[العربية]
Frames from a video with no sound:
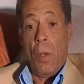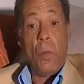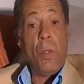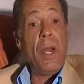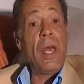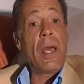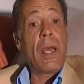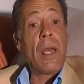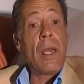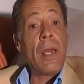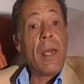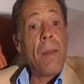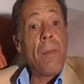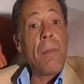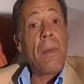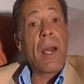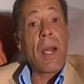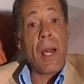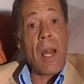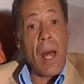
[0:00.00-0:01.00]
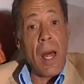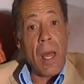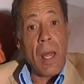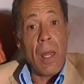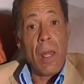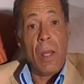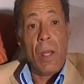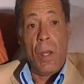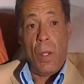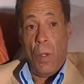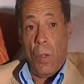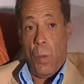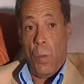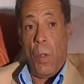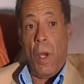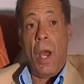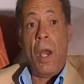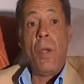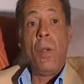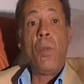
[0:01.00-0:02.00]
ولكن لما رأى
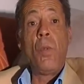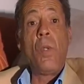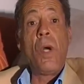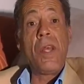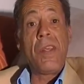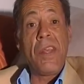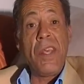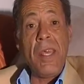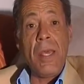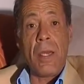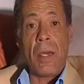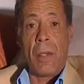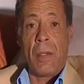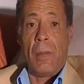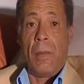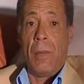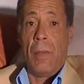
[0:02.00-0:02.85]
وانه وزير